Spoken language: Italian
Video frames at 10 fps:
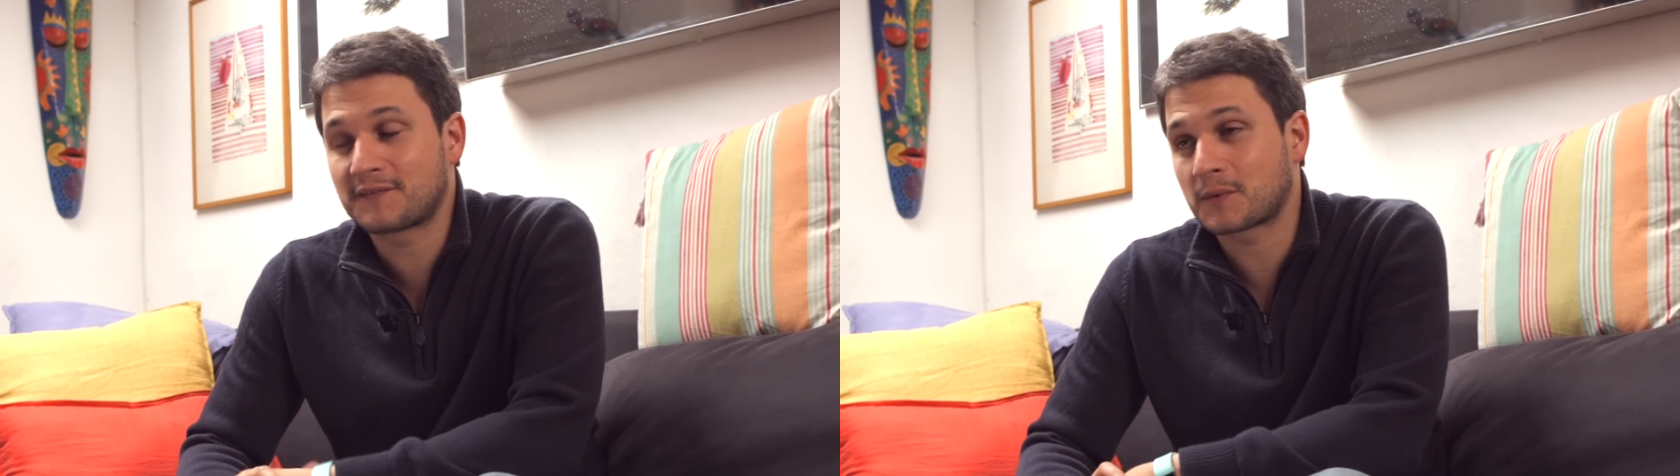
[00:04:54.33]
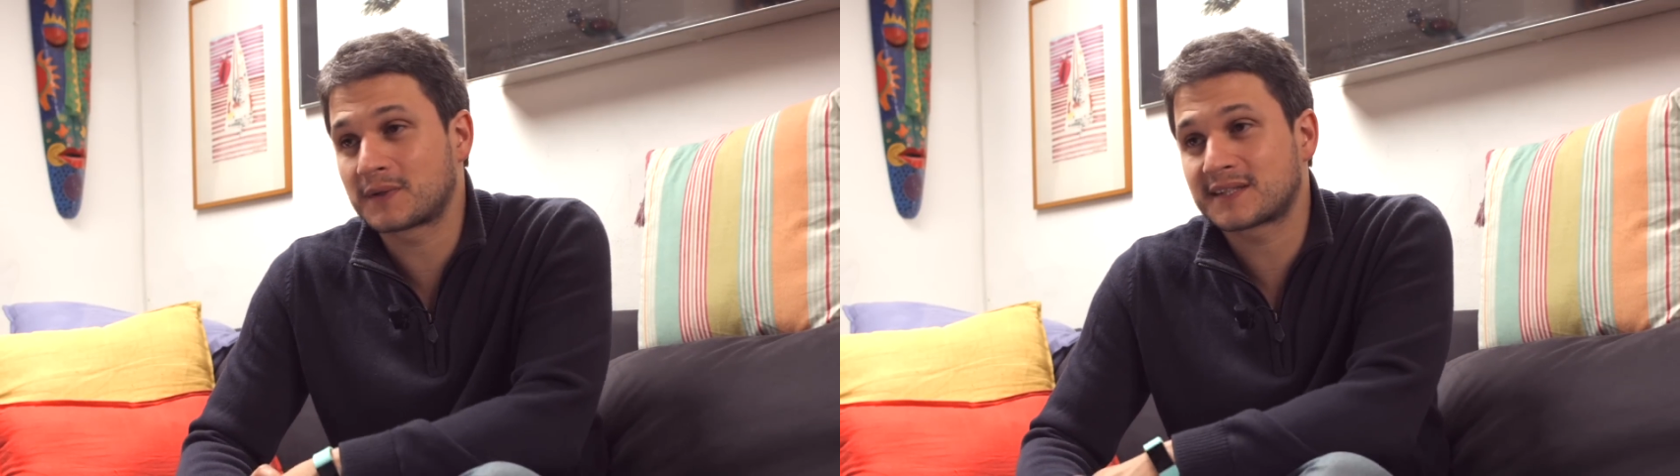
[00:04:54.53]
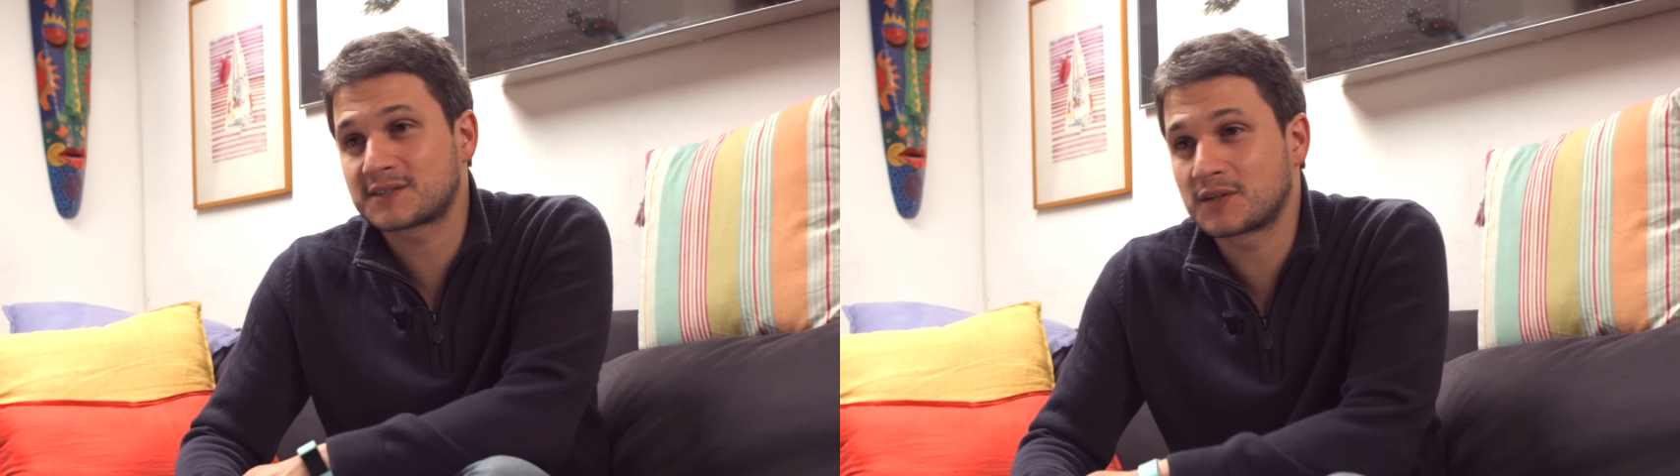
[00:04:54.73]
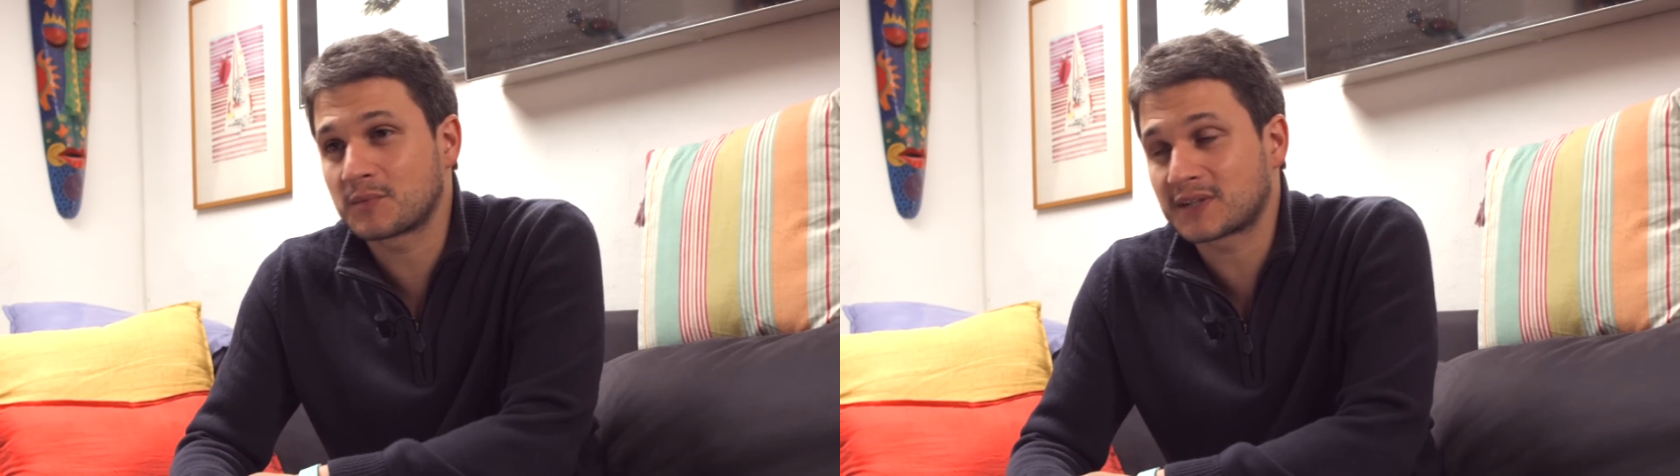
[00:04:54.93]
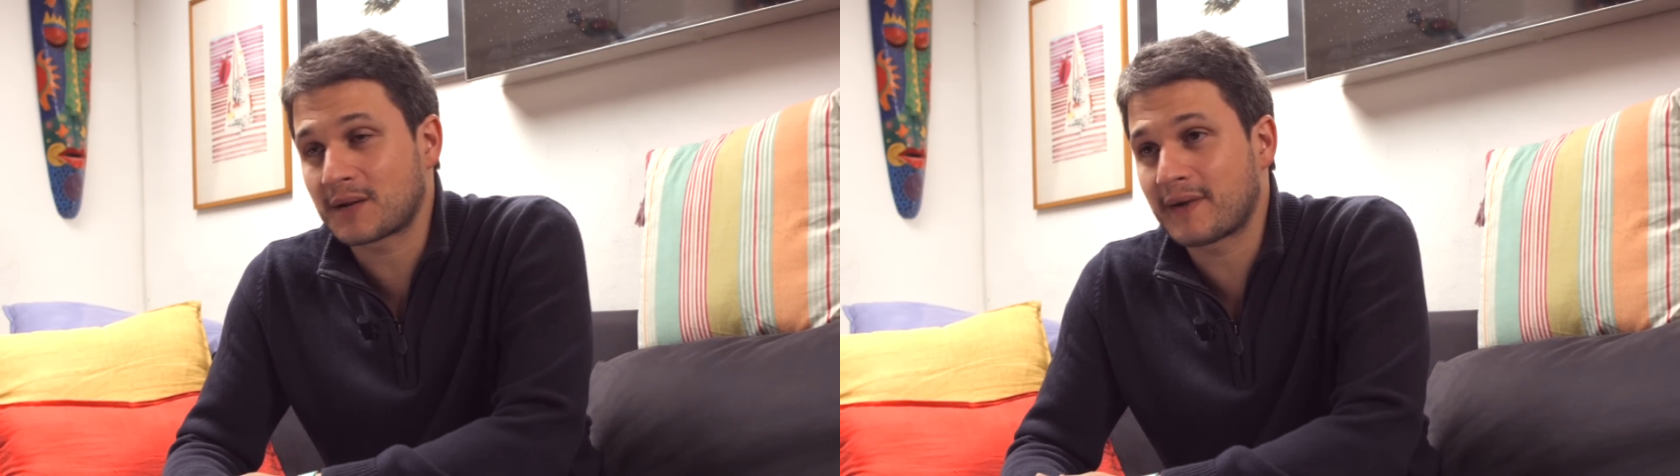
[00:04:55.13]
frequentazioni
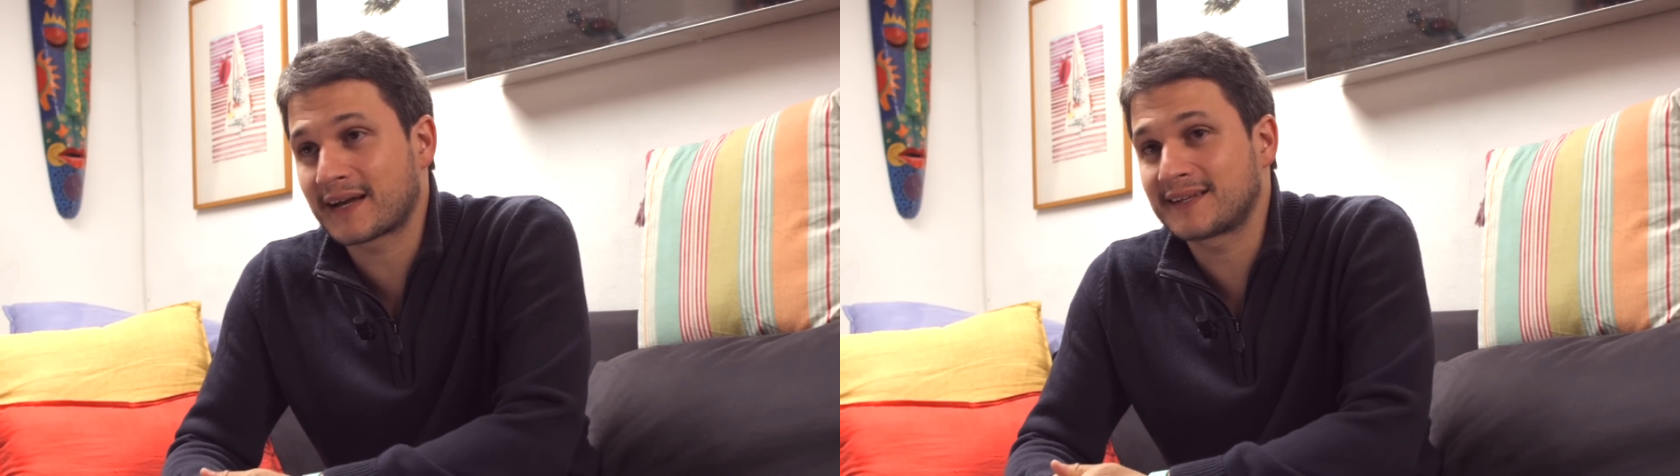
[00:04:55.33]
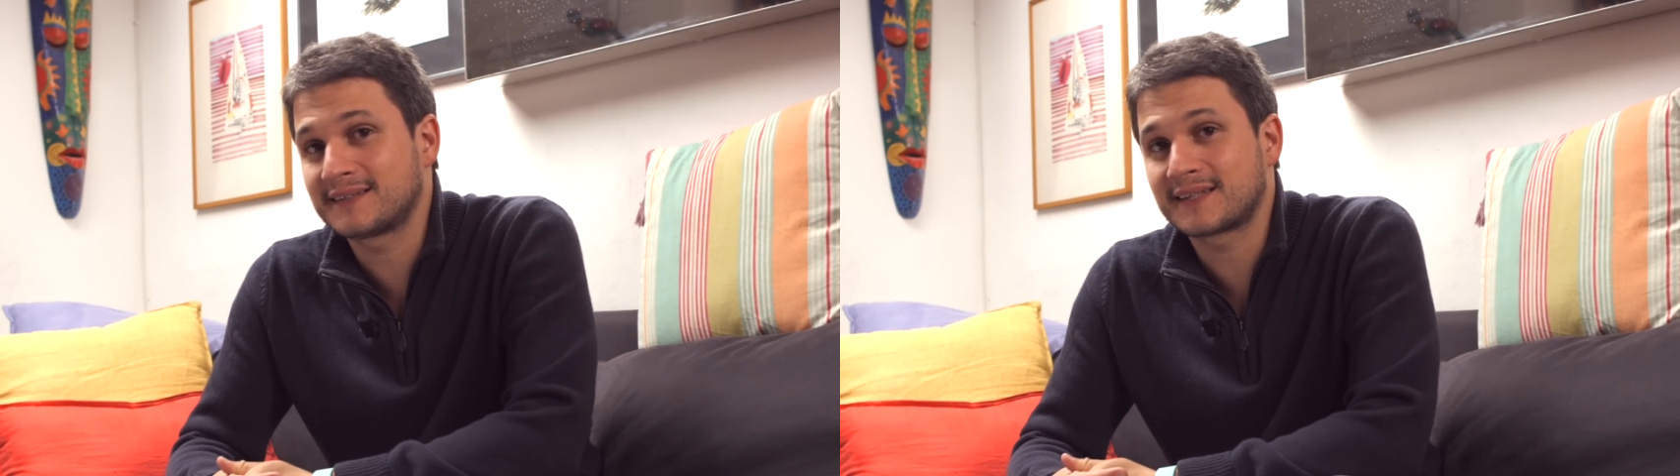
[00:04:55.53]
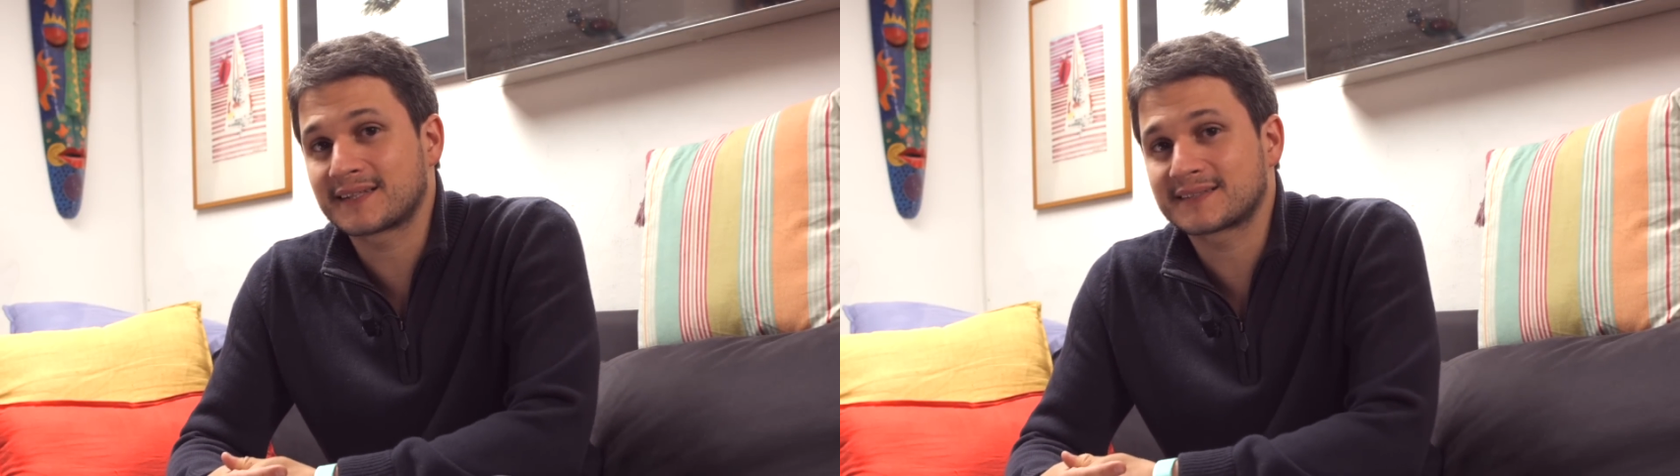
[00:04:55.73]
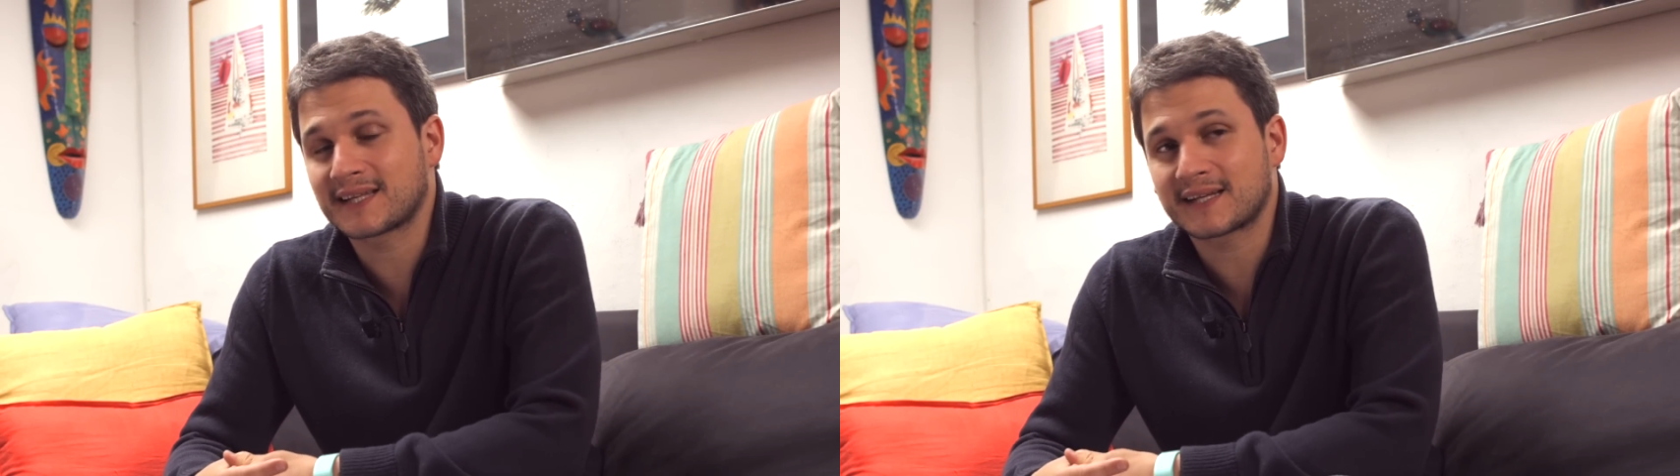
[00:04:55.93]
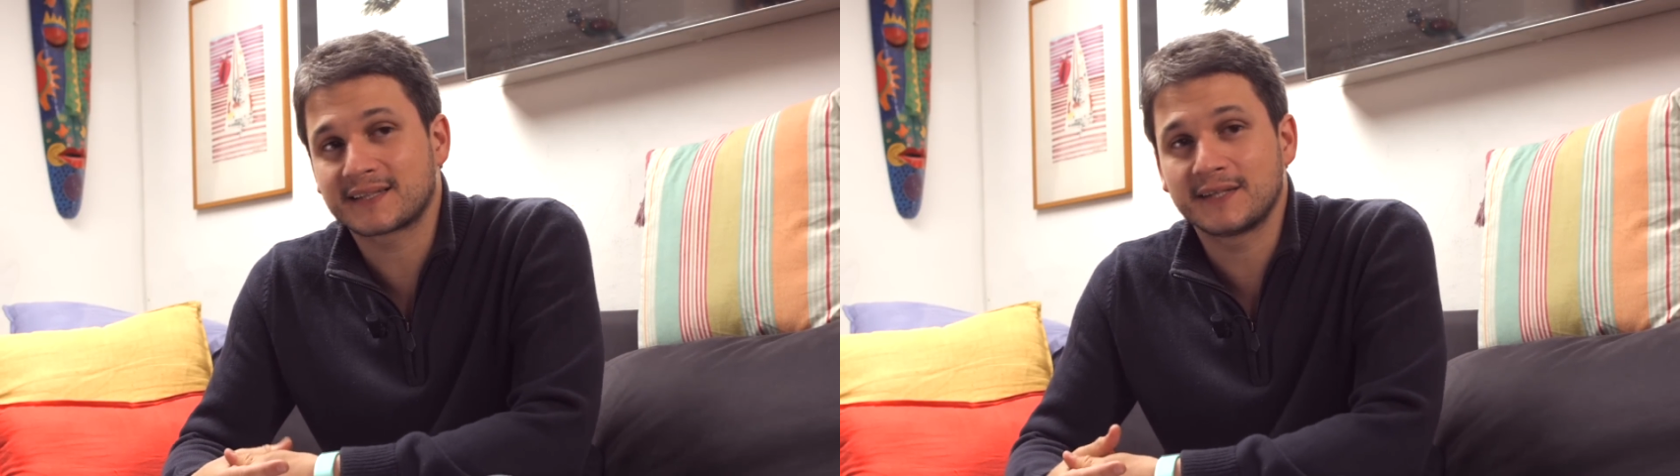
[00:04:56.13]
potrebbe anche
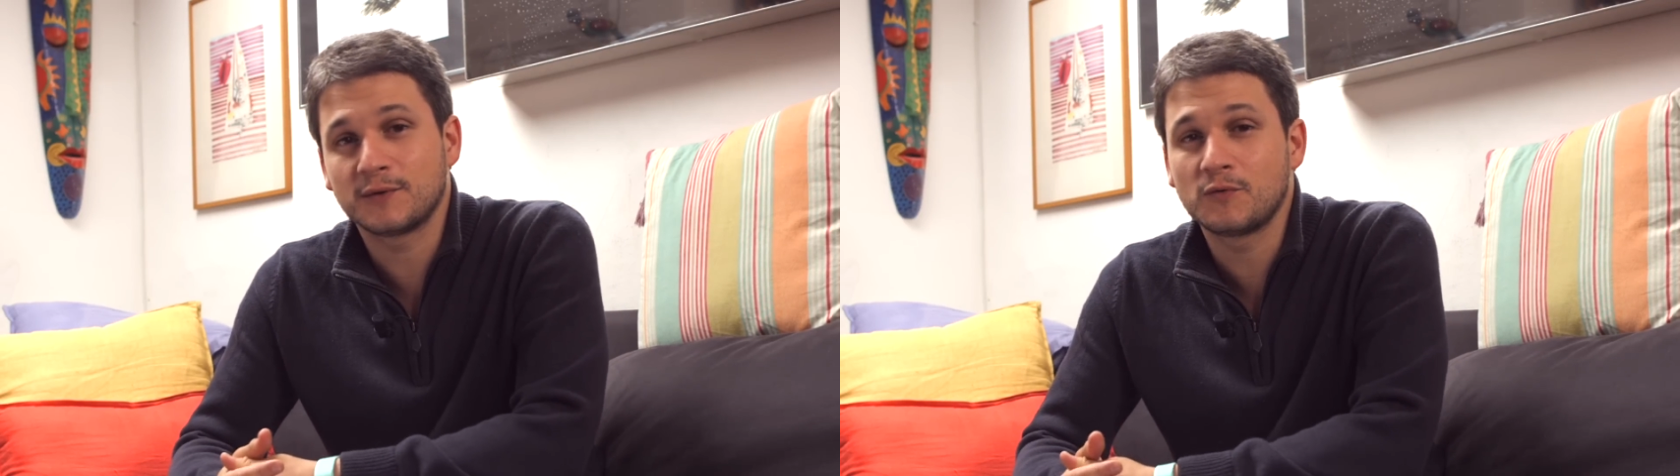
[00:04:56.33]
interessarti